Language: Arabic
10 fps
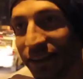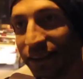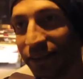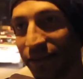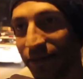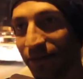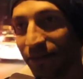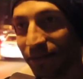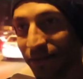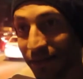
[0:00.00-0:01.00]
شايف مين
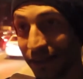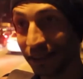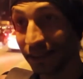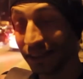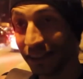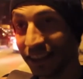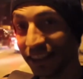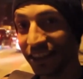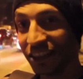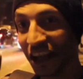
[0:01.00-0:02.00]
توقعاتك مين اللي
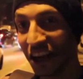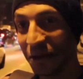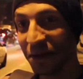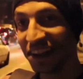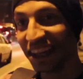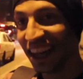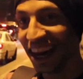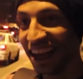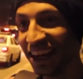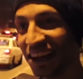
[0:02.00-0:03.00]
هيكسب ان شاء الله باذن الله
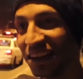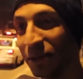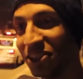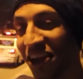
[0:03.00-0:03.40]
الاهلي يكسب ان